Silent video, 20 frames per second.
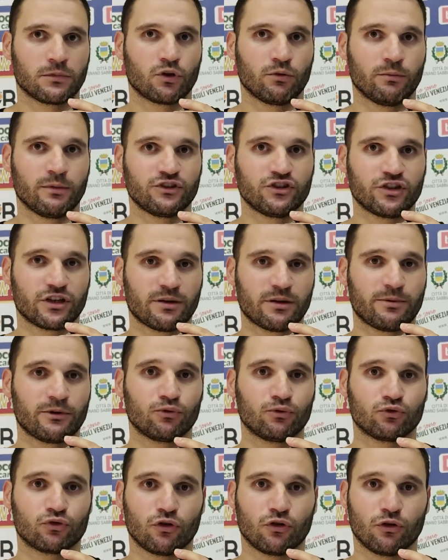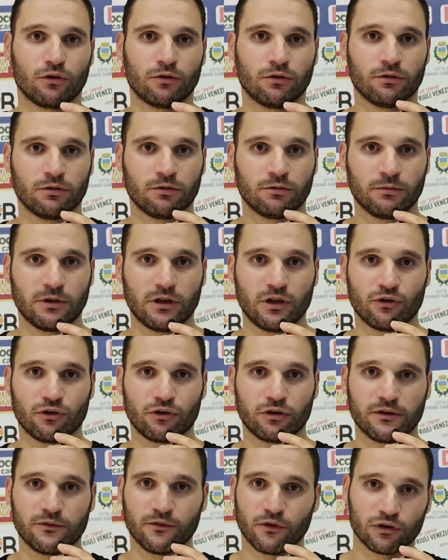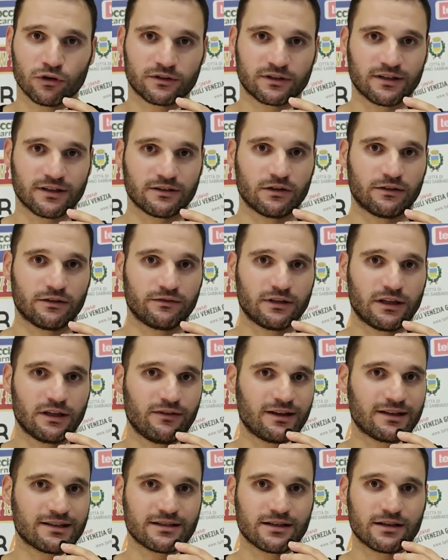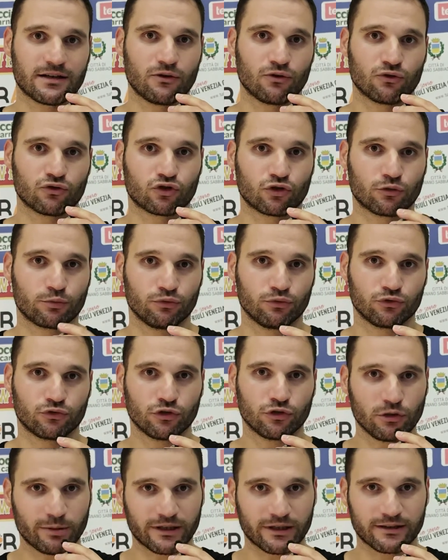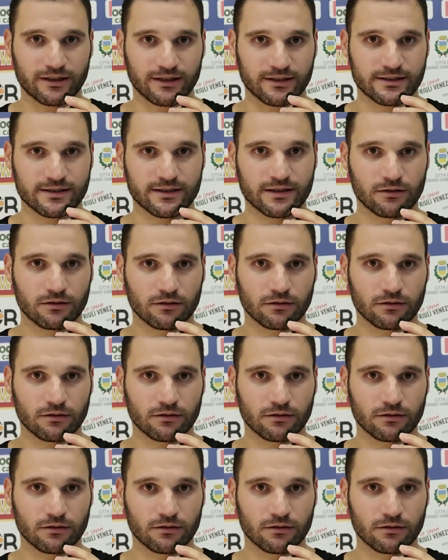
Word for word: come già ripetuto milioni di volte, de- deve essere il nostro punto di partenza.